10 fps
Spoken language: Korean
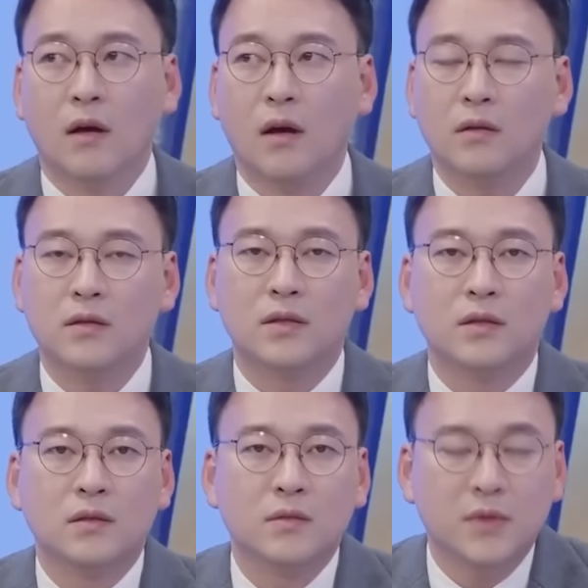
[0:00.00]
아,
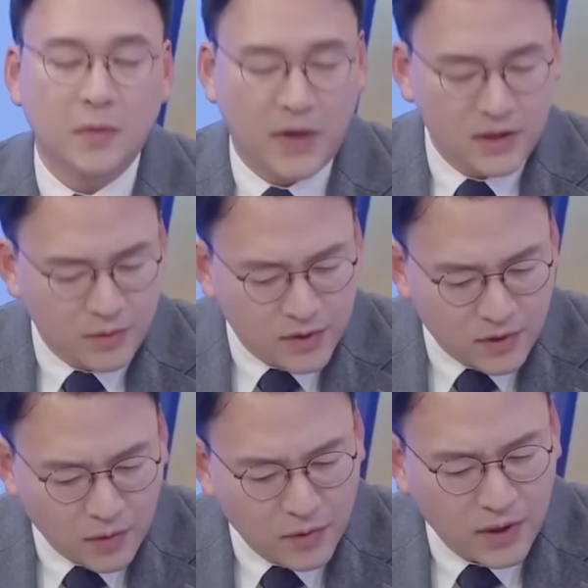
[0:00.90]
지금 이제 말씀을
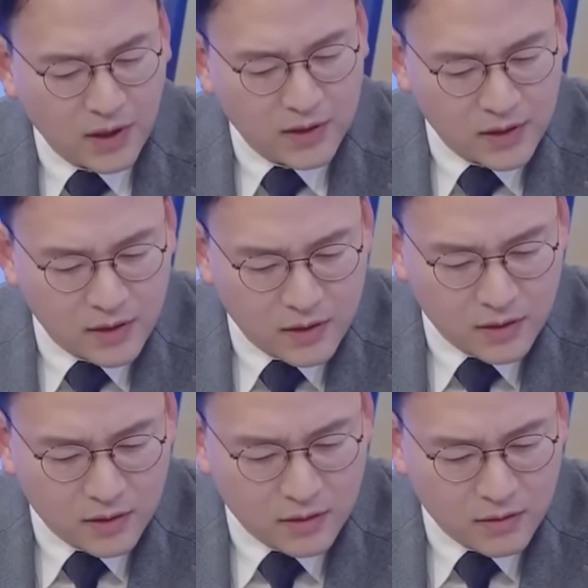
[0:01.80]
들어보니까
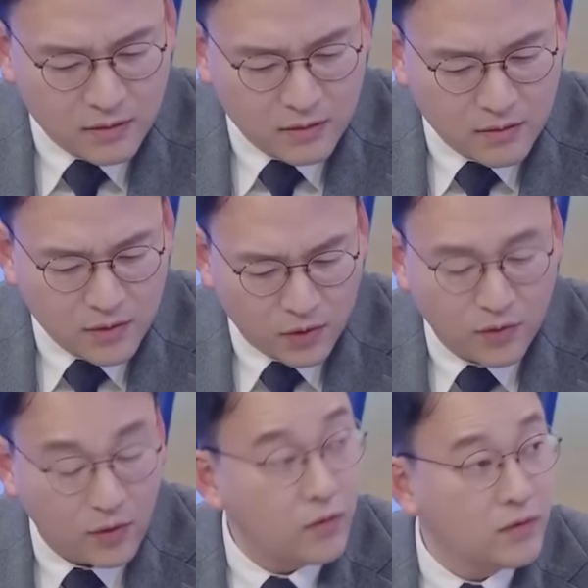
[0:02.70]
사실
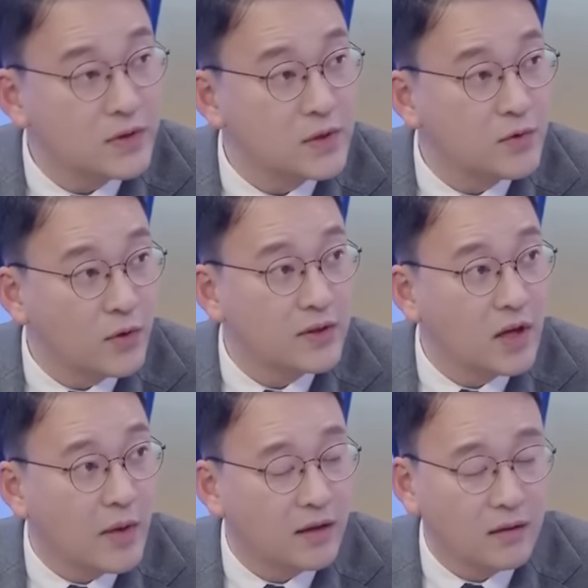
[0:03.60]
저도 떠오르는 질문이
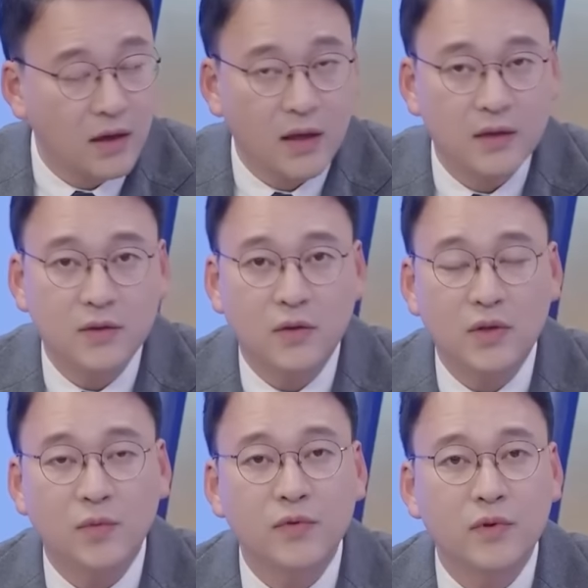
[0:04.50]
굉장히 많은데
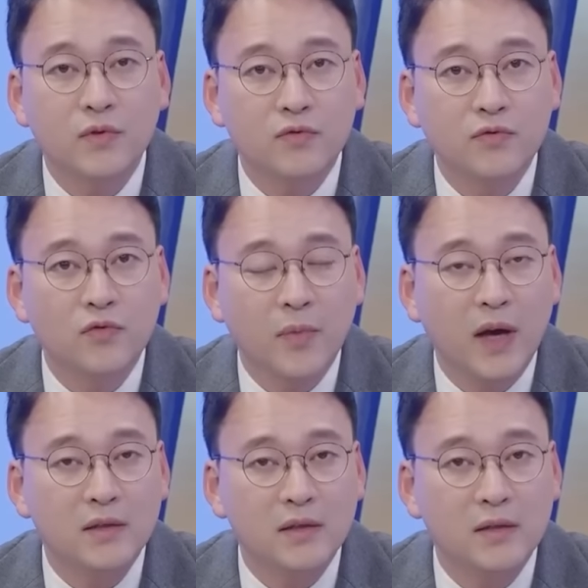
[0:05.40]
시청자분들도 궁금해
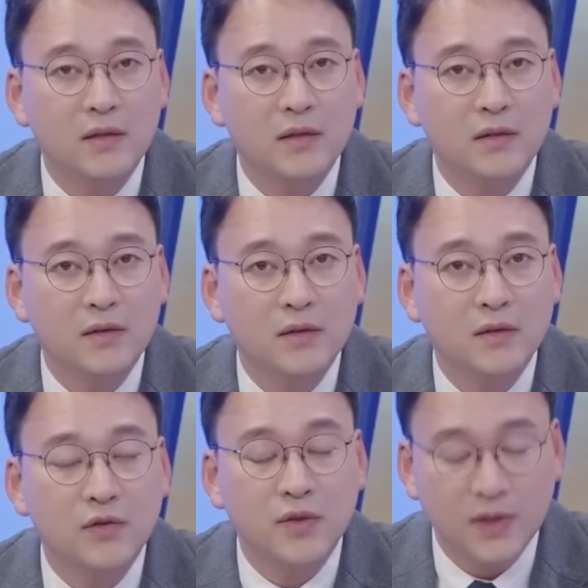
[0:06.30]
하실
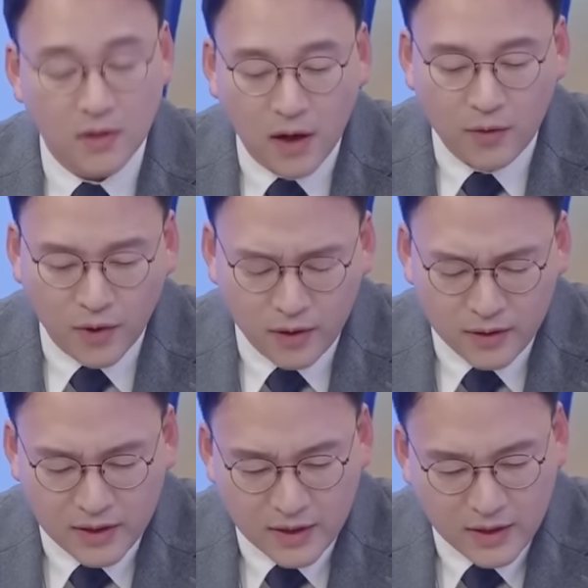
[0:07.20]
수 있을 것
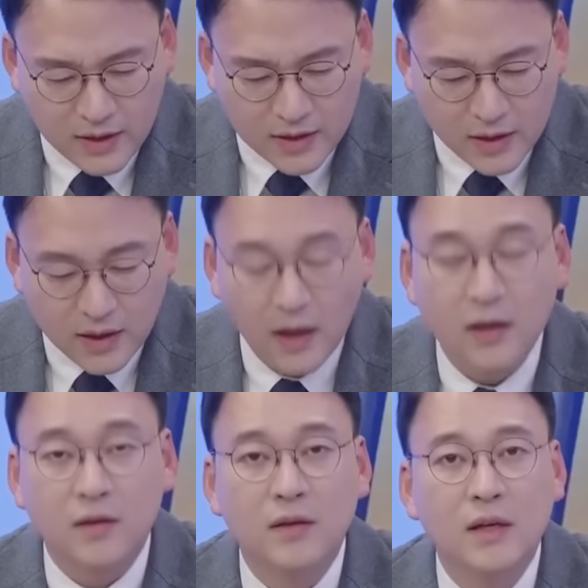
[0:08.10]
같고요. 자,
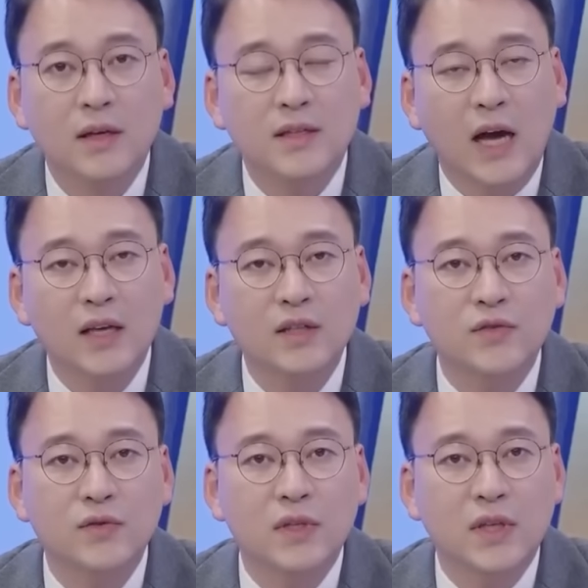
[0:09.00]
일단
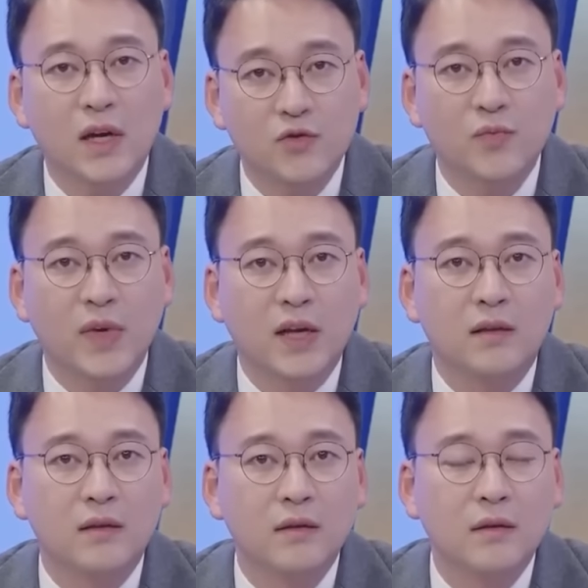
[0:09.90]
장인수 기자가
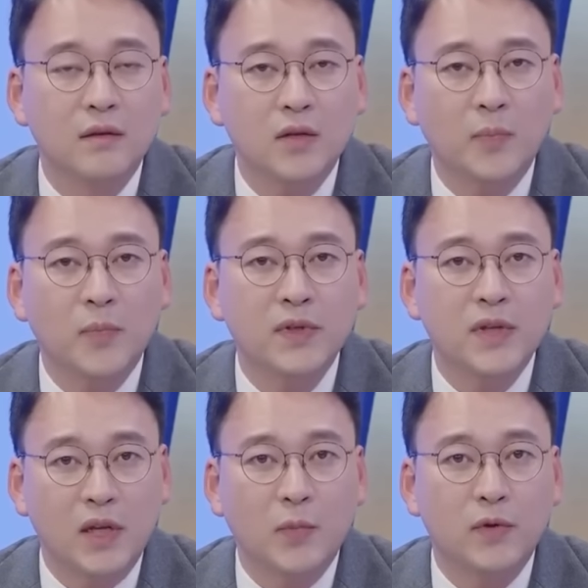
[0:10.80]
준비한 첫
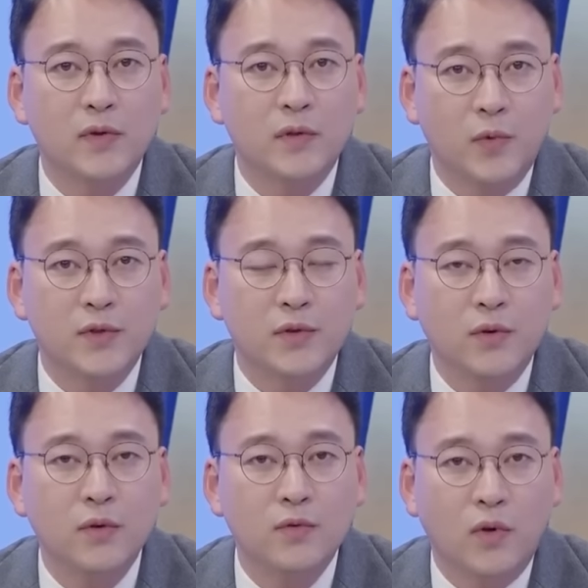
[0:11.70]
번째 리포트를
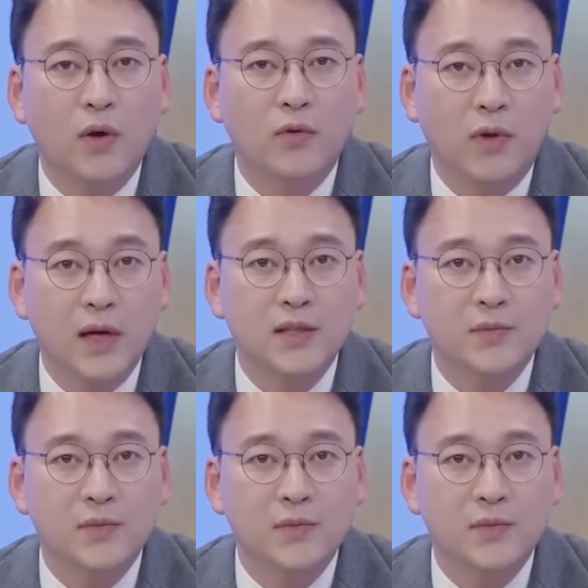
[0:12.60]
보시고 돌아오도록